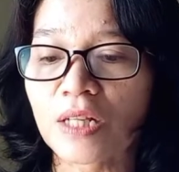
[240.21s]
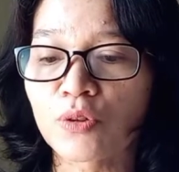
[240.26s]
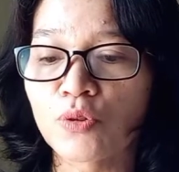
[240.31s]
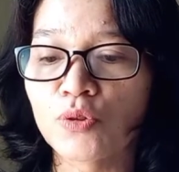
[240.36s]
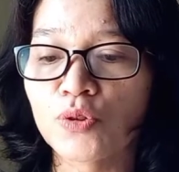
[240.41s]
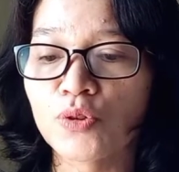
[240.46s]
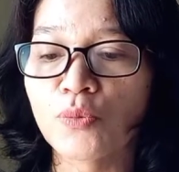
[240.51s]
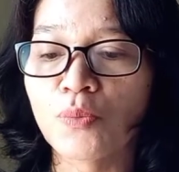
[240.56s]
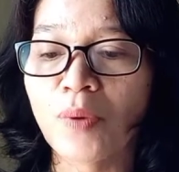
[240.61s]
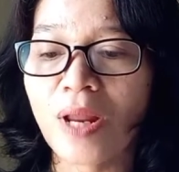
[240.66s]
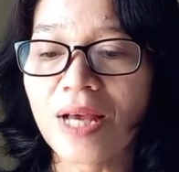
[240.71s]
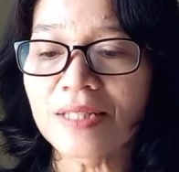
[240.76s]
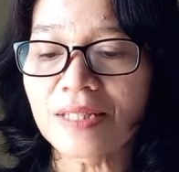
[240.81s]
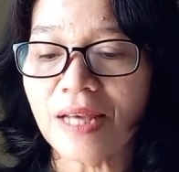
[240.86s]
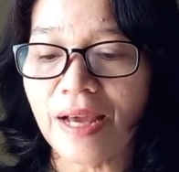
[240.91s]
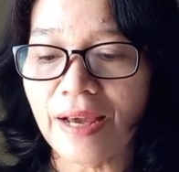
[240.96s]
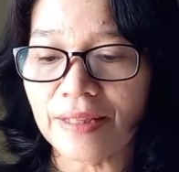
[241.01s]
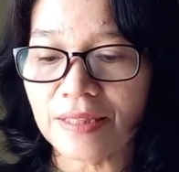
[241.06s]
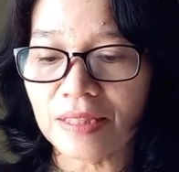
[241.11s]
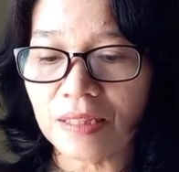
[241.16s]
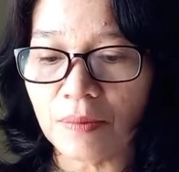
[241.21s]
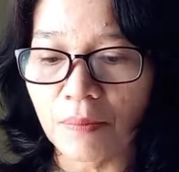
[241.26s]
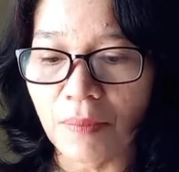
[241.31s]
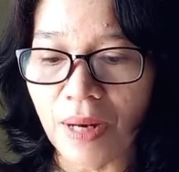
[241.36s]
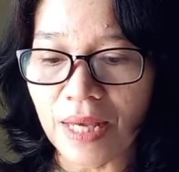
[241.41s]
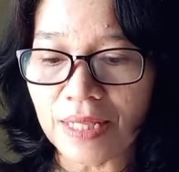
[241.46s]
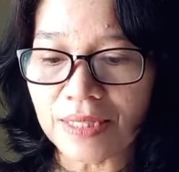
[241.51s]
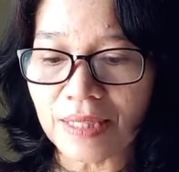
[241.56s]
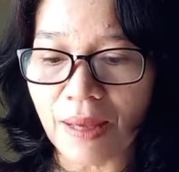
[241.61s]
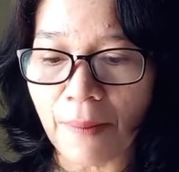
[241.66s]
17 ayat 11
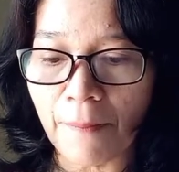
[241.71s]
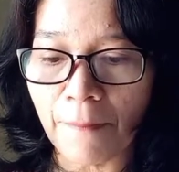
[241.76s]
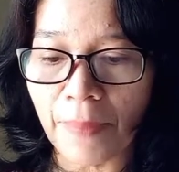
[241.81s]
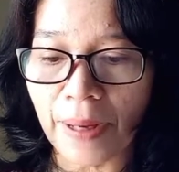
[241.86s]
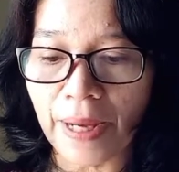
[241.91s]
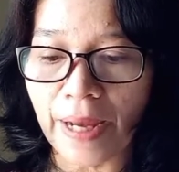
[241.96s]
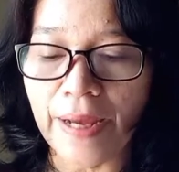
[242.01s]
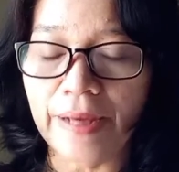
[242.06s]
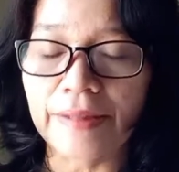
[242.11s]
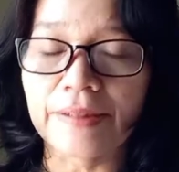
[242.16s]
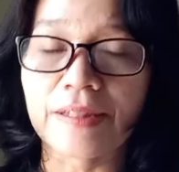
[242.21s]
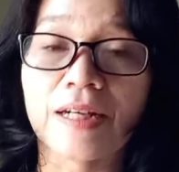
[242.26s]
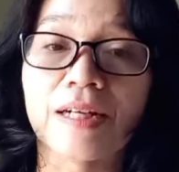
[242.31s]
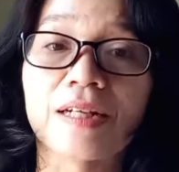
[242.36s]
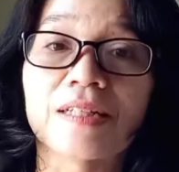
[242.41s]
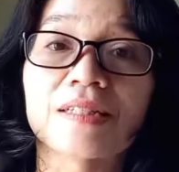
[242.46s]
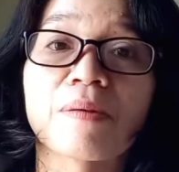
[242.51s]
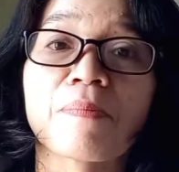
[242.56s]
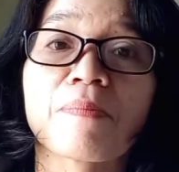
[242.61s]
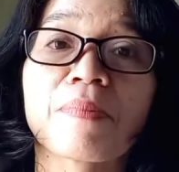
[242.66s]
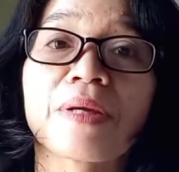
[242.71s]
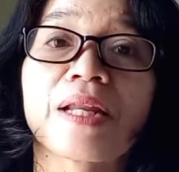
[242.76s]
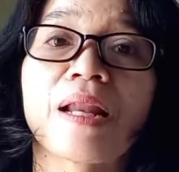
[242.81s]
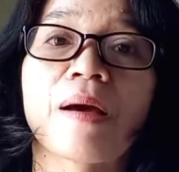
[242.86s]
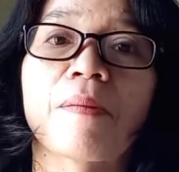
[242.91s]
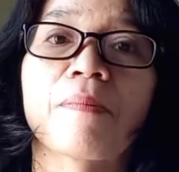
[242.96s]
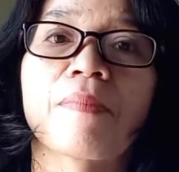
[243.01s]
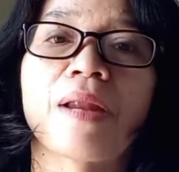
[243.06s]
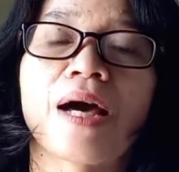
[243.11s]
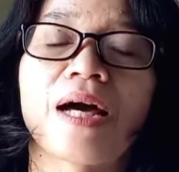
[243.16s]
sampai ayat yang
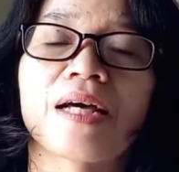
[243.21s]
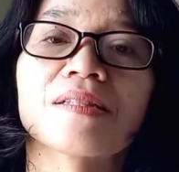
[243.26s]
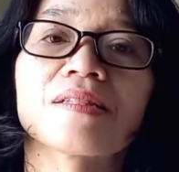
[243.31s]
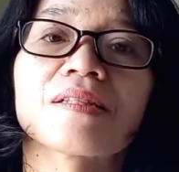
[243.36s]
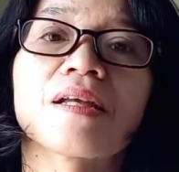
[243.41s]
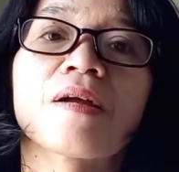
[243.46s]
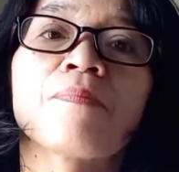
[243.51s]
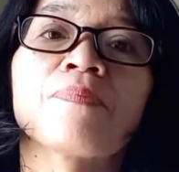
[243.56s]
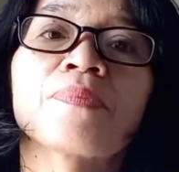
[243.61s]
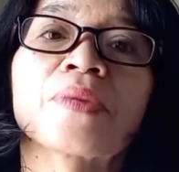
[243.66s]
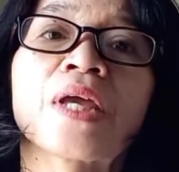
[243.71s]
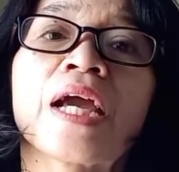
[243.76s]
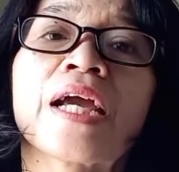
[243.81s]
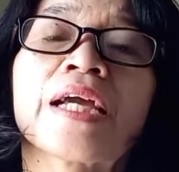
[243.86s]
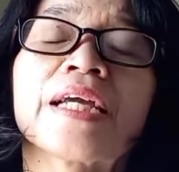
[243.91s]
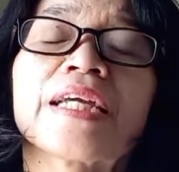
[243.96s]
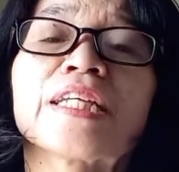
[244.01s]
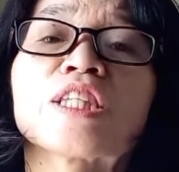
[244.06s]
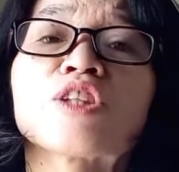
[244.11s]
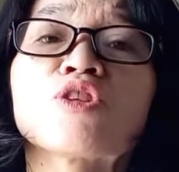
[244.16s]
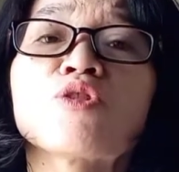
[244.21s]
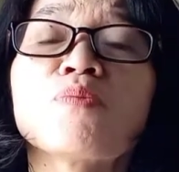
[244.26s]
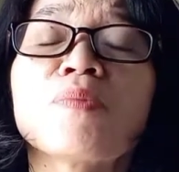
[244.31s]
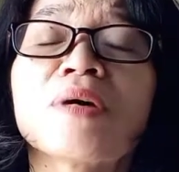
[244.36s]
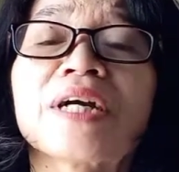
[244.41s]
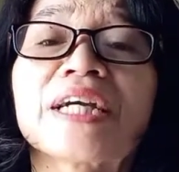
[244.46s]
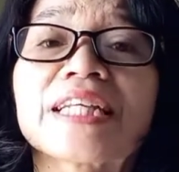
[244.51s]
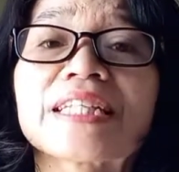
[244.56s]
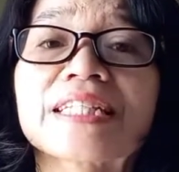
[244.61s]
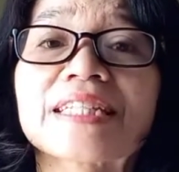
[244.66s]
ke-19, itu
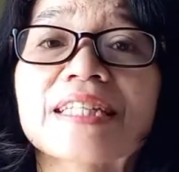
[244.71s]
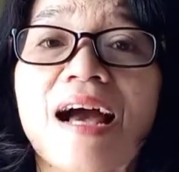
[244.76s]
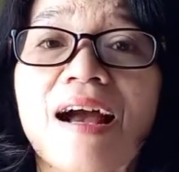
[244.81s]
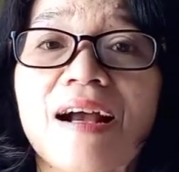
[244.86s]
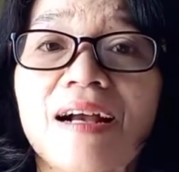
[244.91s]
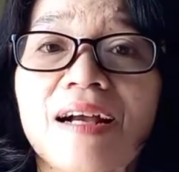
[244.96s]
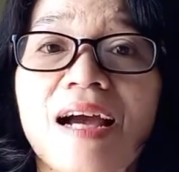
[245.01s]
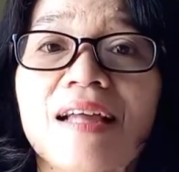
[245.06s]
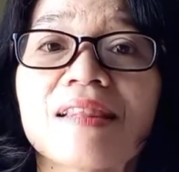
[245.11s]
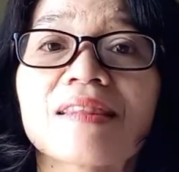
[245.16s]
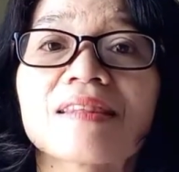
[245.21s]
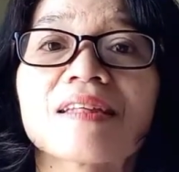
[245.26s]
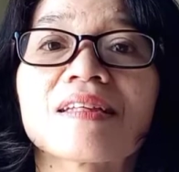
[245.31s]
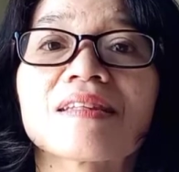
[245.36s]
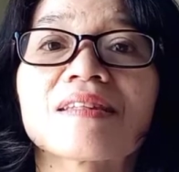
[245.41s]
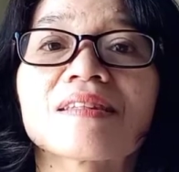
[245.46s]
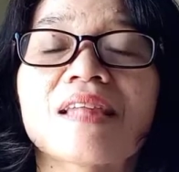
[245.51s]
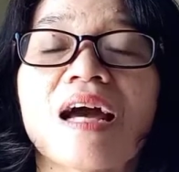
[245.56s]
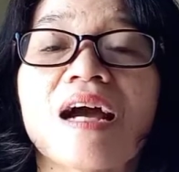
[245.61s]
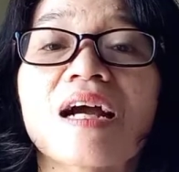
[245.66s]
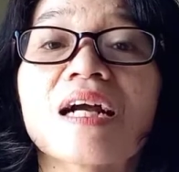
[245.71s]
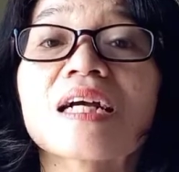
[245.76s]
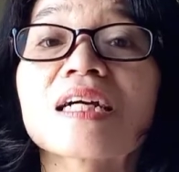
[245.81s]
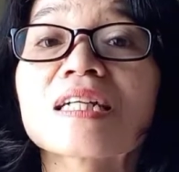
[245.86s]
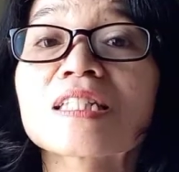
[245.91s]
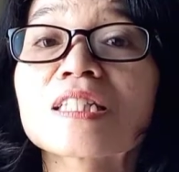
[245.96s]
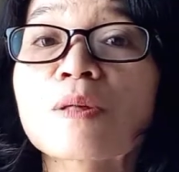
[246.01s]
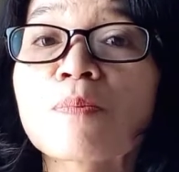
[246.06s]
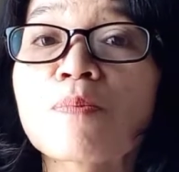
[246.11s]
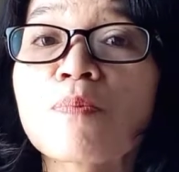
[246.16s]
mengisahkan tentang
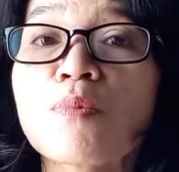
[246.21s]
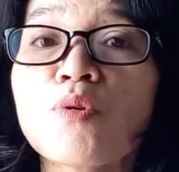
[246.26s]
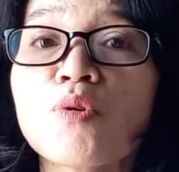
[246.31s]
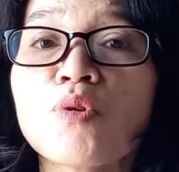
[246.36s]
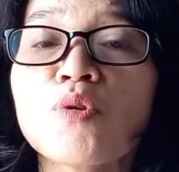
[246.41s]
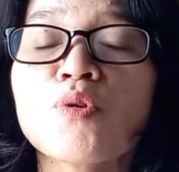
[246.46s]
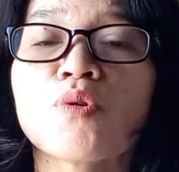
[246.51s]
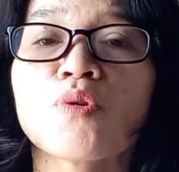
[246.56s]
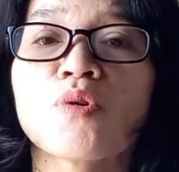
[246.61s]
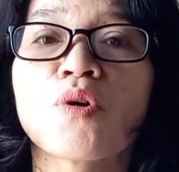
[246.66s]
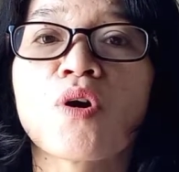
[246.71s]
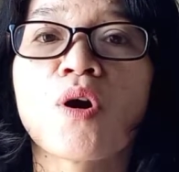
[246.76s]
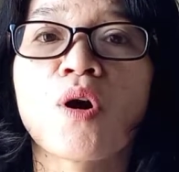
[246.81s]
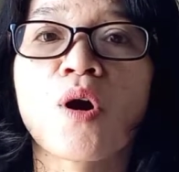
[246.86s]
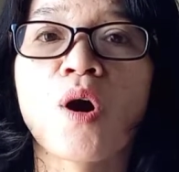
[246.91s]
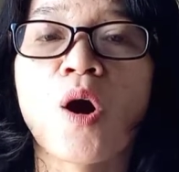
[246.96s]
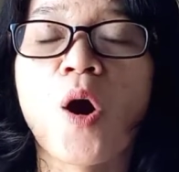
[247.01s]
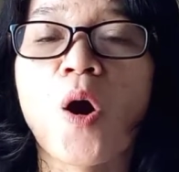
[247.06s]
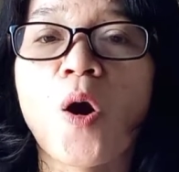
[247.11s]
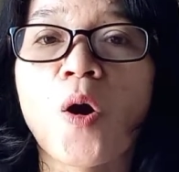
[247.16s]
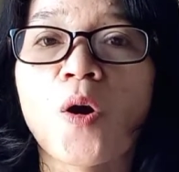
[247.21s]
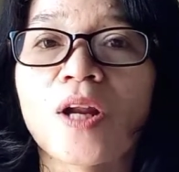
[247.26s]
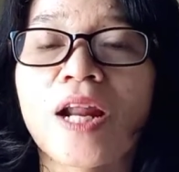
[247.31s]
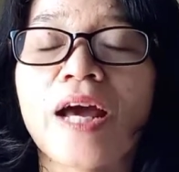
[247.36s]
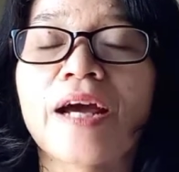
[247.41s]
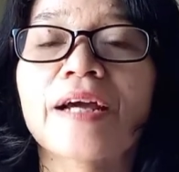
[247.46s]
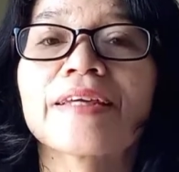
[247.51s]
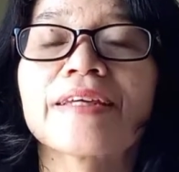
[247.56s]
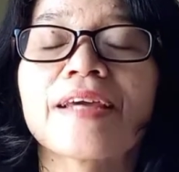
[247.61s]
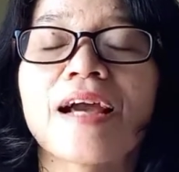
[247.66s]
ke-10
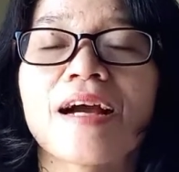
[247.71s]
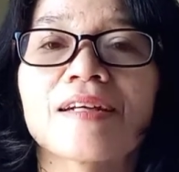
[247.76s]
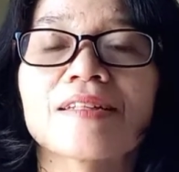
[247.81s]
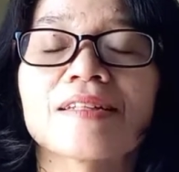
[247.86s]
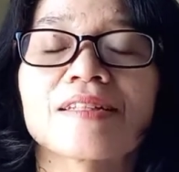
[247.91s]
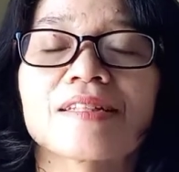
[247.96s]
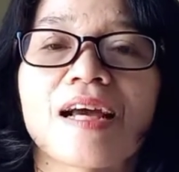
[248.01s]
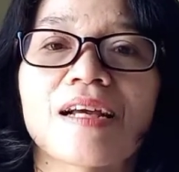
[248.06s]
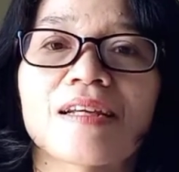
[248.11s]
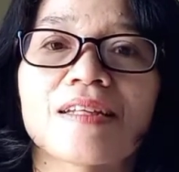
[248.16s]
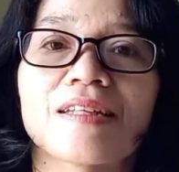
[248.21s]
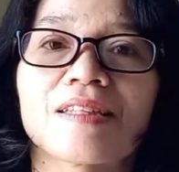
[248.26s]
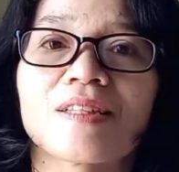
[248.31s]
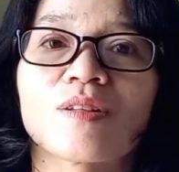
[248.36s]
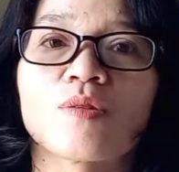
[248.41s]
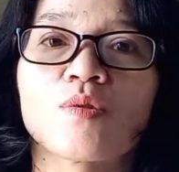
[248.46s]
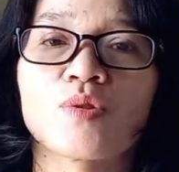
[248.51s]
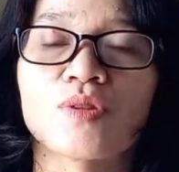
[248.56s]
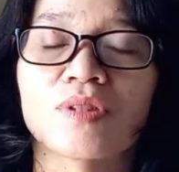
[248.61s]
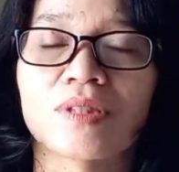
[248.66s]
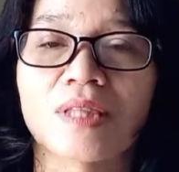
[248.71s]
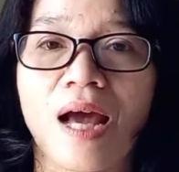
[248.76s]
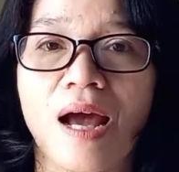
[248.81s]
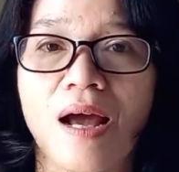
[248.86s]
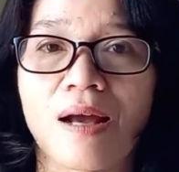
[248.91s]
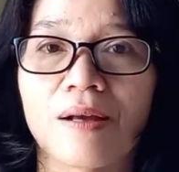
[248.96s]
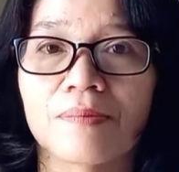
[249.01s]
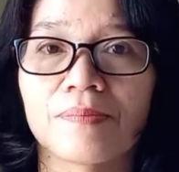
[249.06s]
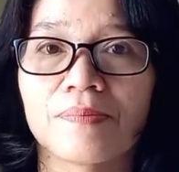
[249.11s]
orang yang sakit kusta.